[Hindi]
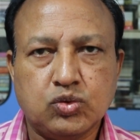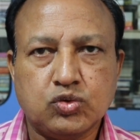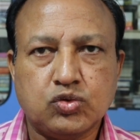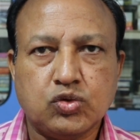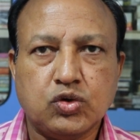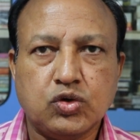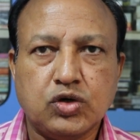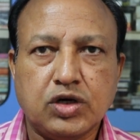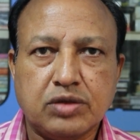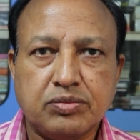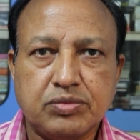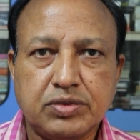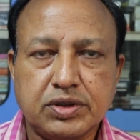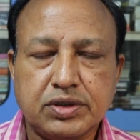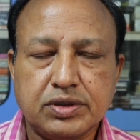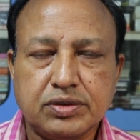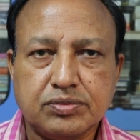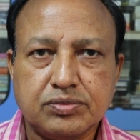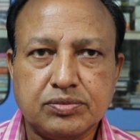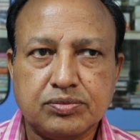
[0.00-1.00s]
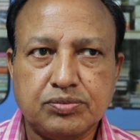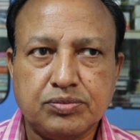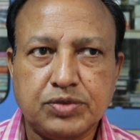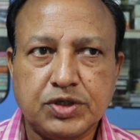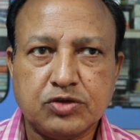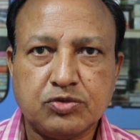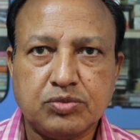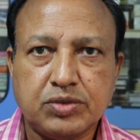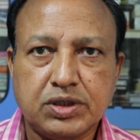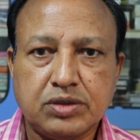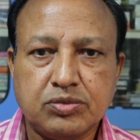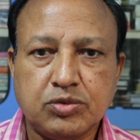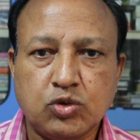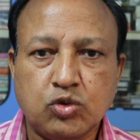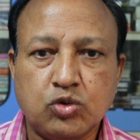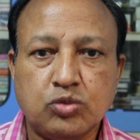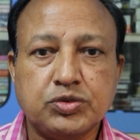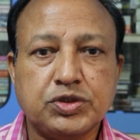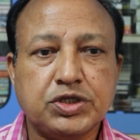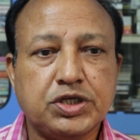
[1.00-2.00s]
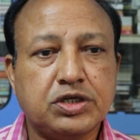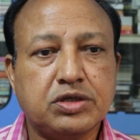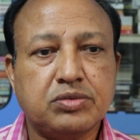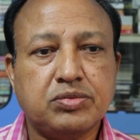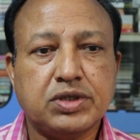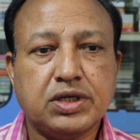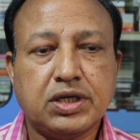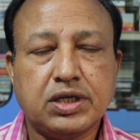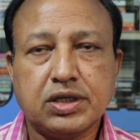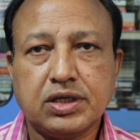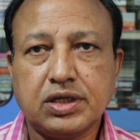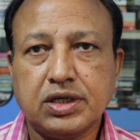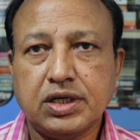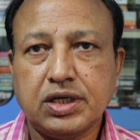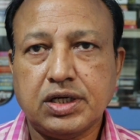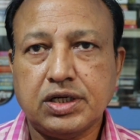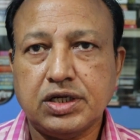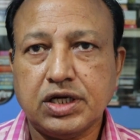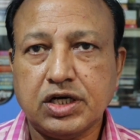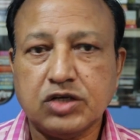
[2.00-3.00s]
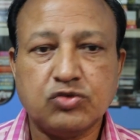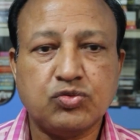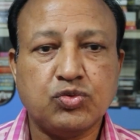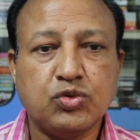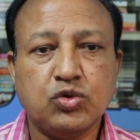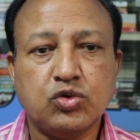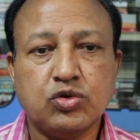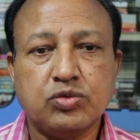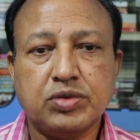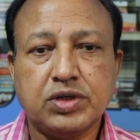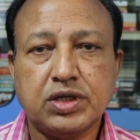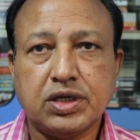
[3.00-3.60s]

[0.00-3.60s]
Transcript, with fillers: कुछ लोग घर में बेसमेंट में होम थिएटर बना रखा है डांस फ्लोर